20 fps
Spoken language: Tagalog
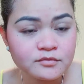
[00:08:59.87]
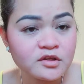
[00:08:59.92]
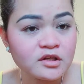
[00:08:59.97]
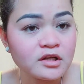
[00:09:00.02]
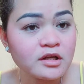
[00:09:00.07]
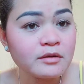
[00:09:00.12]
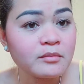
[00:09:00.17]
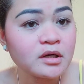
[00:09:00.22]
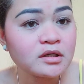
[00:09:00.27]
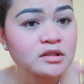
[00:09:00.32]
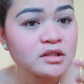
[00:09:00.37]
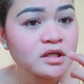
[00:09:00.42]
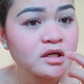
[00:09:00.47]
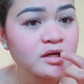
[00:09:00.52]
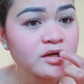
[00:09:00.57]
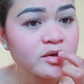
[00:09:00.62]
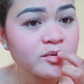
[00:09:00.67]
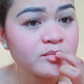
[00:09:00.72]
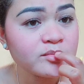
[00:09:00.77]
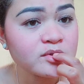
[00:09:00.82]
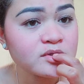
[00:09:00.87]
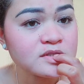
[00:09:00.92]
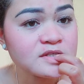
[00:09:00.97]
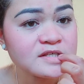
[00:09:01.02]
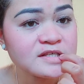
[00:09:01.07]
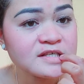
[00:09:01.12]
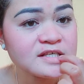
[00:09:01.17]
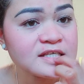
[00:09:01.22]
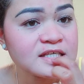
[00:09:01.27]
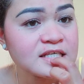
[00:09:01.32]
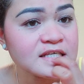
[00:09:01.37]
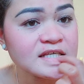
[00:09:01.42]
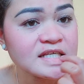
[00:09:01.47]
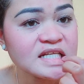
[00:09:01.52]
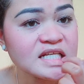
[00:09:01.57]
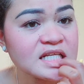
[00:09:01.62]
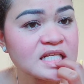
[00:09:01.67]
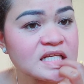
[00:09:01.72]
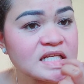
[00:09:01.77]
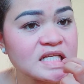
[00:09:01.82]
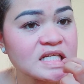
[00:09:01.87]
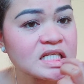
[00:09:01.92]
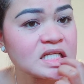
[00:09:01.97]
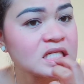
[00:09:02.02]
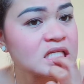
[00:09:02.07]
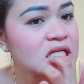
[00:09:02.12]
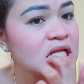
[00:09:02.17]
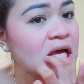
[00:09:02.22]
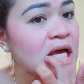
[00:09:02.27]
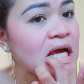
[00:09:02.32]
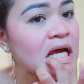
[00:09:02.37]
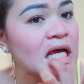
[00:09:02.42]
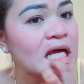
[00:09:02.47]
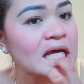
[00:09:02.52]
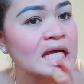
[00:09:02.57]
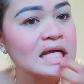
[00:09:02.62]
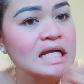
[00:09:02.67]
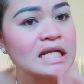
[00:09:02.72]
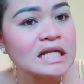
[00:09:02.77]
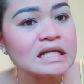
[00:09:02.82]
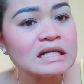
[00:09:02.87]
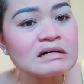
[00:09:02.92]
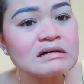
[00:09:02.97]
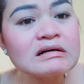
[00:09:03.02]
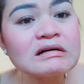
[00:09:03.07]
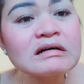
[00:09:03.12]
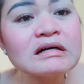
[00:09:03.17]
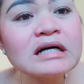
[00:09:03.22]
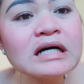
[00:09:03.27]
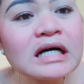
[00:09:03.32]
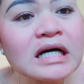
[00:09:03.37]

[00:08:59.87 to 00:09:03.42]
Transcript: dili mag-dry imong skin. No?